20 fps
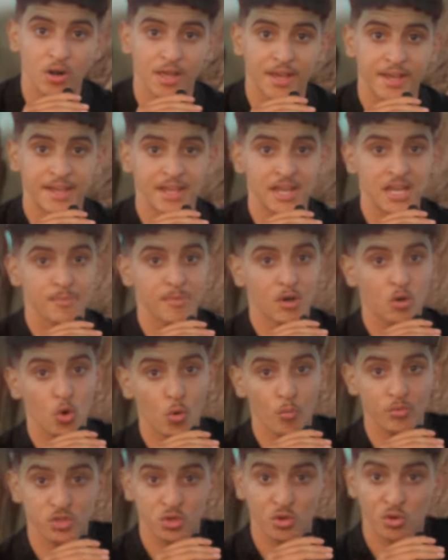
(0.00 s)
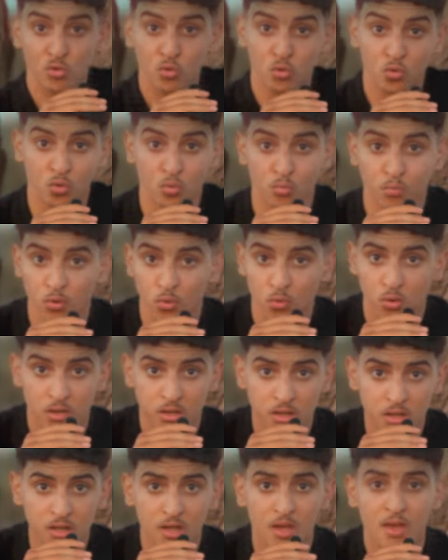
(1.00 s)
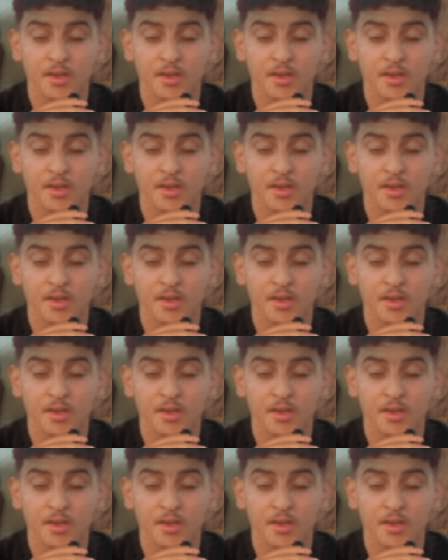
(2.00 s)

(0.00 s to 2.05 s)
راه كاين اللي مخلوق باش انه يكون امبلوي